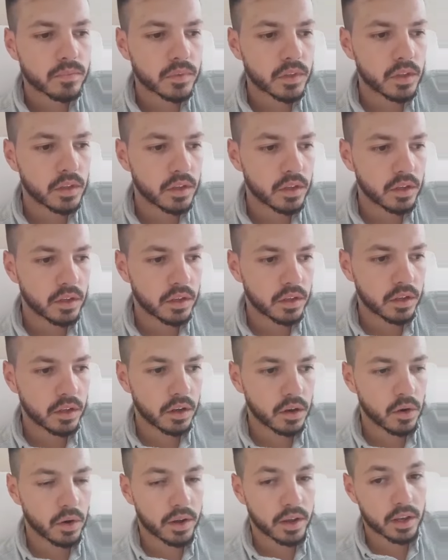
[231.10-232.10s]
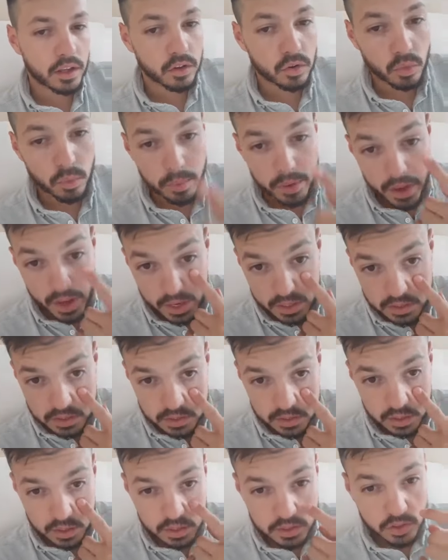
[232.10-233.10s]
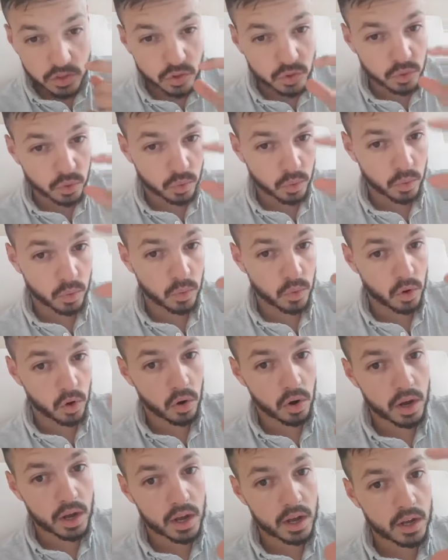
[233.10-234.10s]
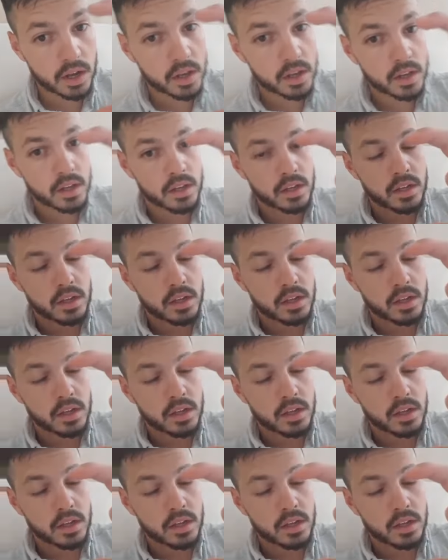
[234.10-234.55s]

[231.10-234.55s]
y que tú veas en su hoja